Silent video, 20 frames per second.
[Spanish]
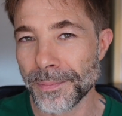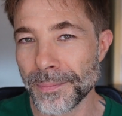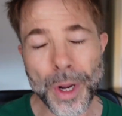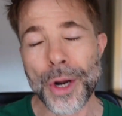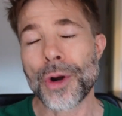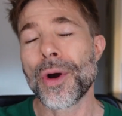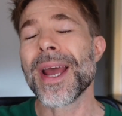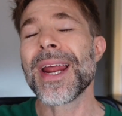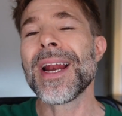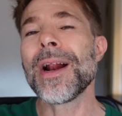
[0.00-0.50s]

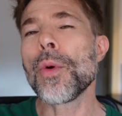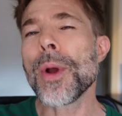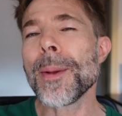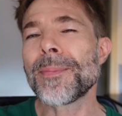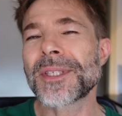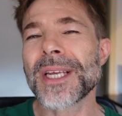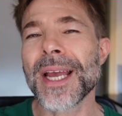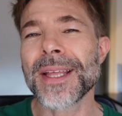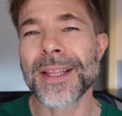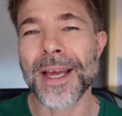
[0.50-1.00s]
Bueno, en el
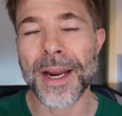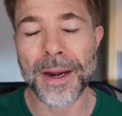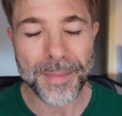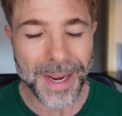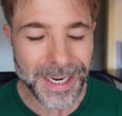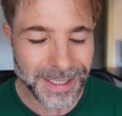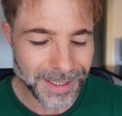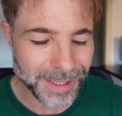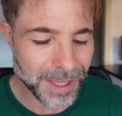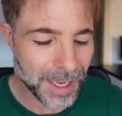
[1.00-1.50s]
website de
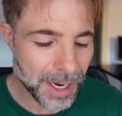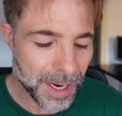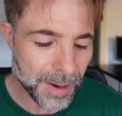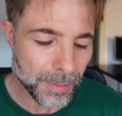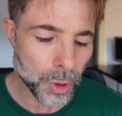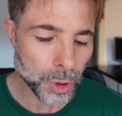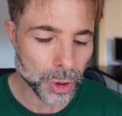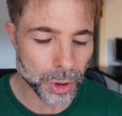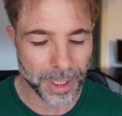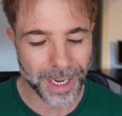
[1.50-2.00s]
Hermes
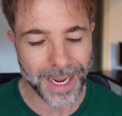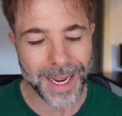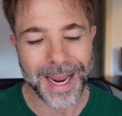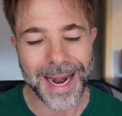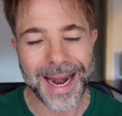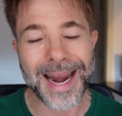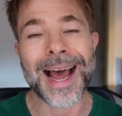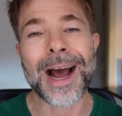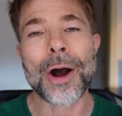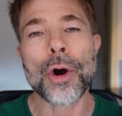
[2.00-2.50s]
tenemos que
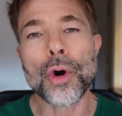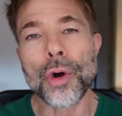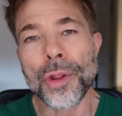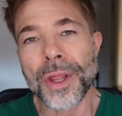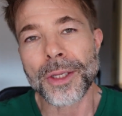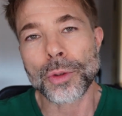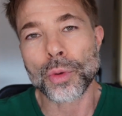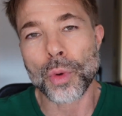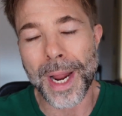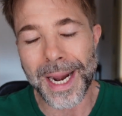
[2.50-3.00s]
la O
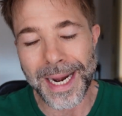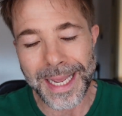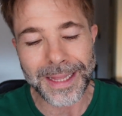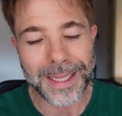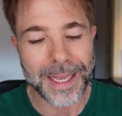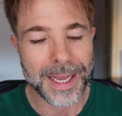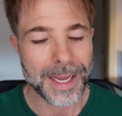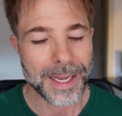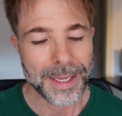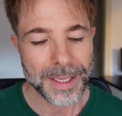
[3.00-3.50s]
de
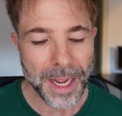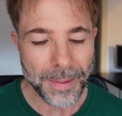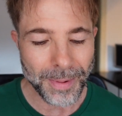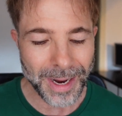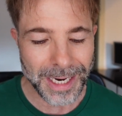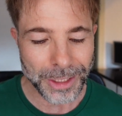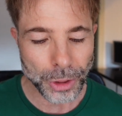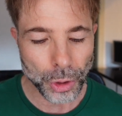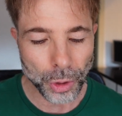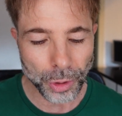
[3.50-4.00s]
Toilette lleva
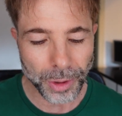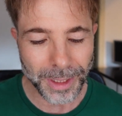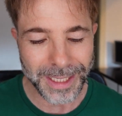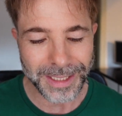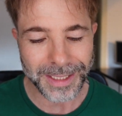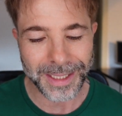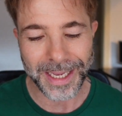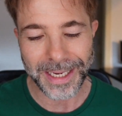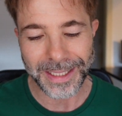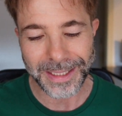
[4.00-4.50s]
las
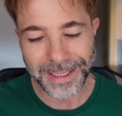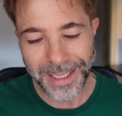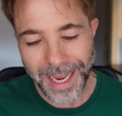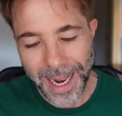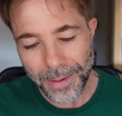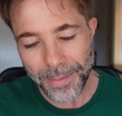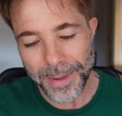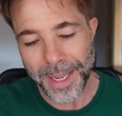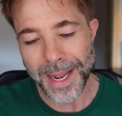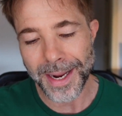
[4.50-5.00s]
notas de
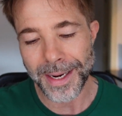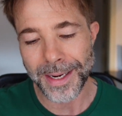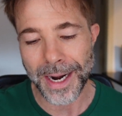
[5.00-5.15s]
salvia,